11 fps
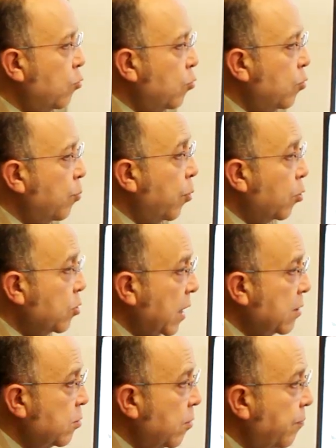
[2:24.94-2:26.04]
un
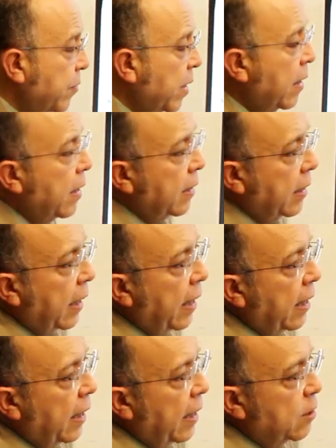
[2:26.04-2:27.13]
proceso
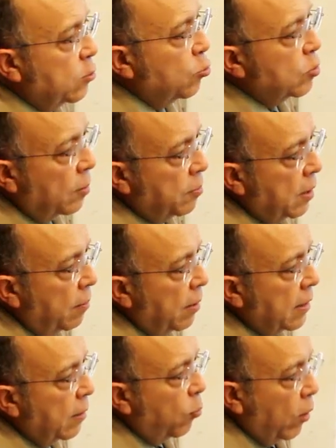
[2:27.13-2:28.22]
que es susceptible
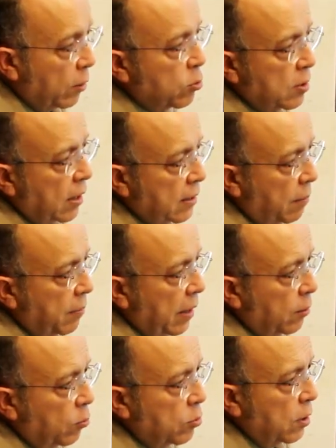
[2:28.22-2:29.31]
de buenos
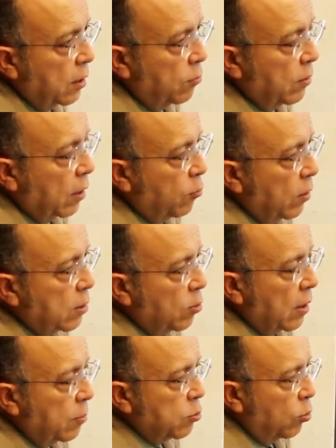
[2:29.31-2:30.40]
tratamientos y de una
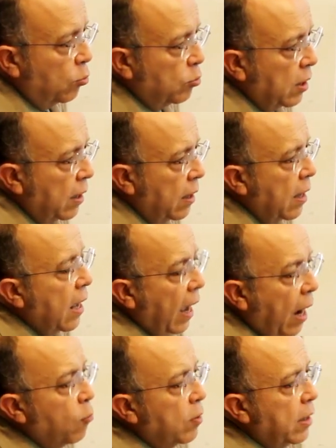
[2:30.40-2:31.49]
curación absoluta,
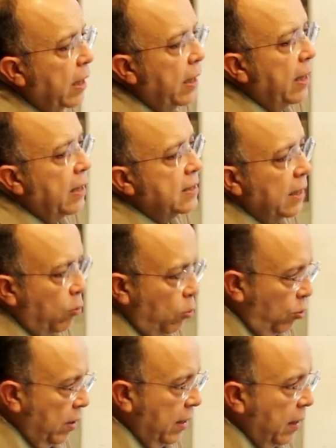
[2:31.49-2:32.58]
aunque
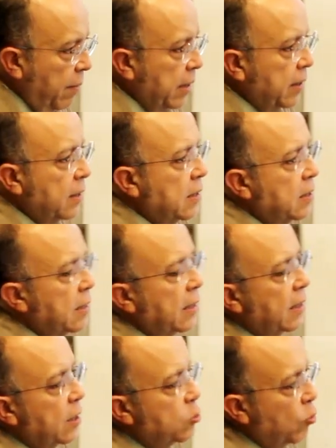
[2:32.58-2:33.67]
serológicamente, es decir, en
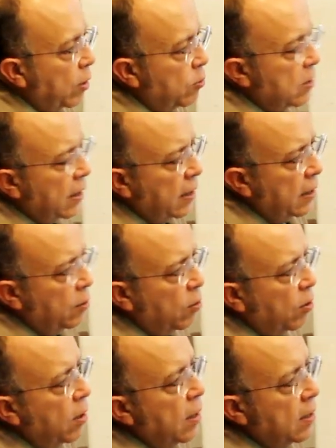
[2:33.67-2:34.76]
el suero sanguíneo,
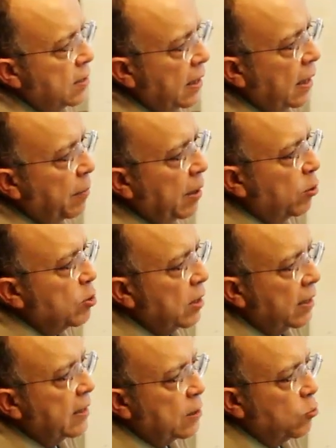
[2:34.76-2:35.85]
sigue habiendo
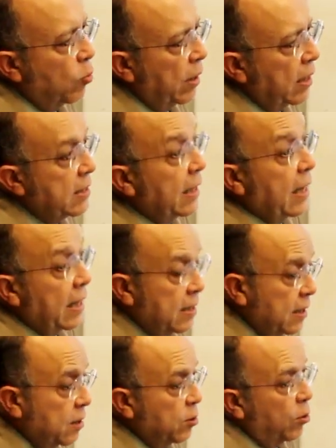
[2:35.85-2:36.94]
ciertas huellas de que
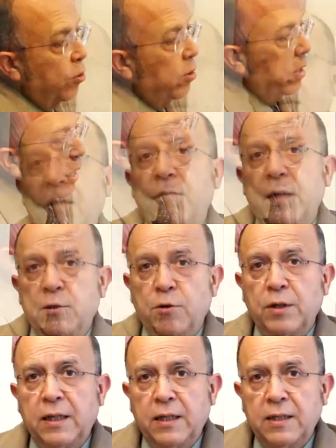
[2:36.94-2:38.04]
existió la
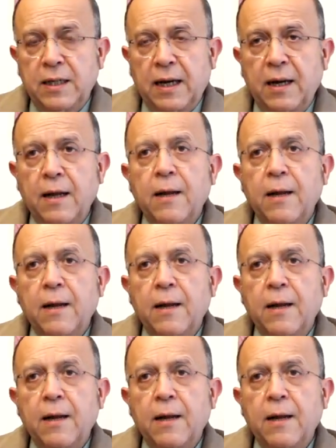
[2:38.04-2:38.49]
infección inicial.